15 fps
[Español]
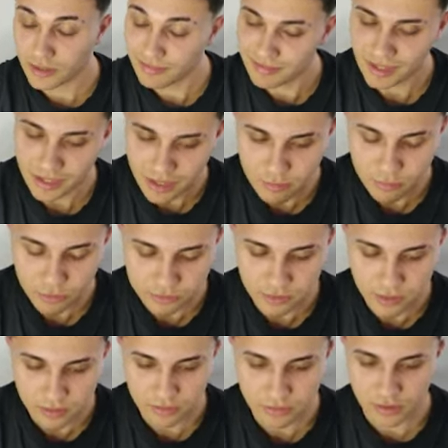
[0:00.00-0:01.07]
tenemos
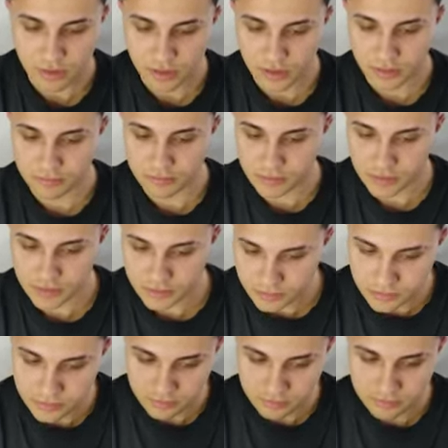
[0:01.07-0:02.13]
algo que
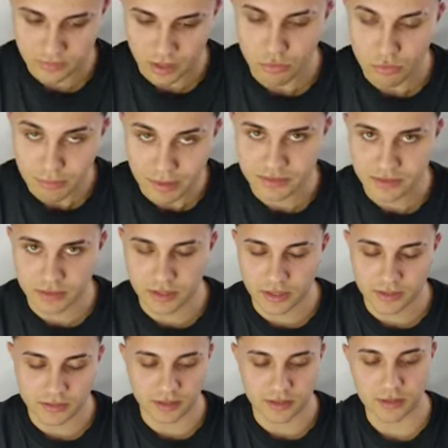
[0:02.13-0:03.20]
es aún más
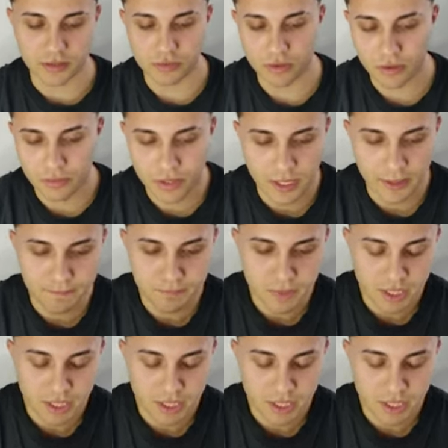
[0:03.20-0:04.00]
interesante todavía